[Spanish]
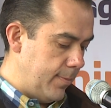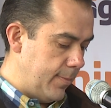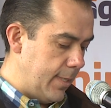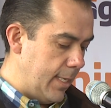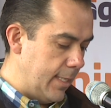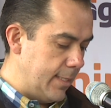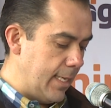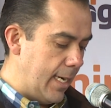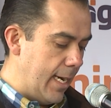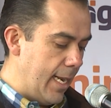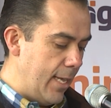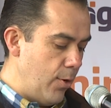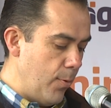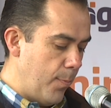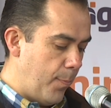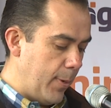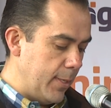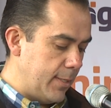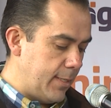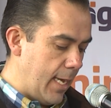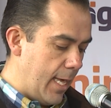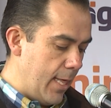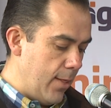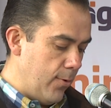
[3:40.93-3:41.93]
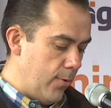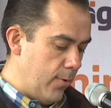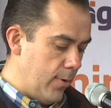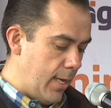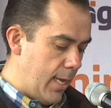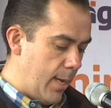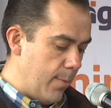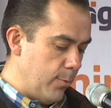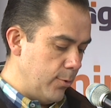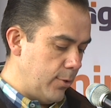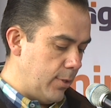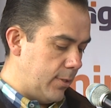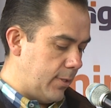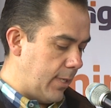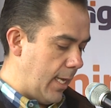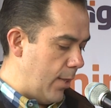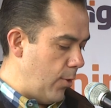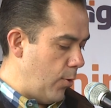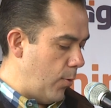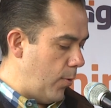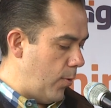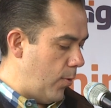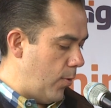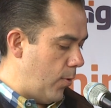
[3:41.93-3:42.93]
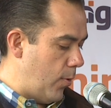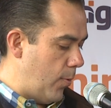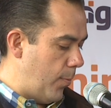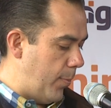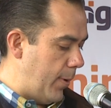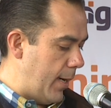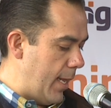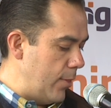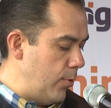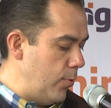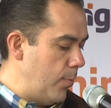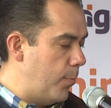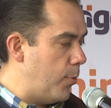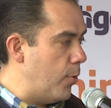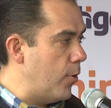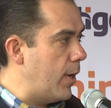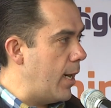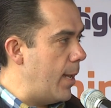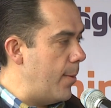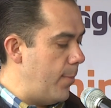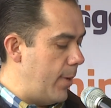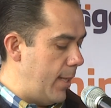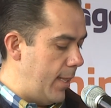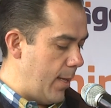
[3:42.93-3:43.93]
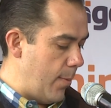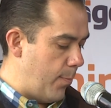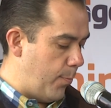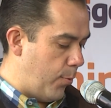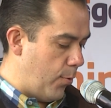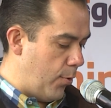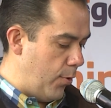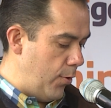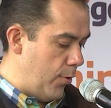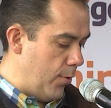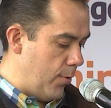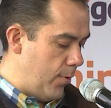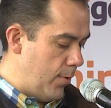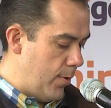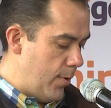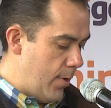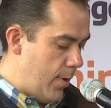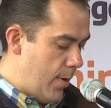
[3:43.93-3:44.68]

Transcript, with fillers: desde el año pasado hemos estado operando un programa de apoyo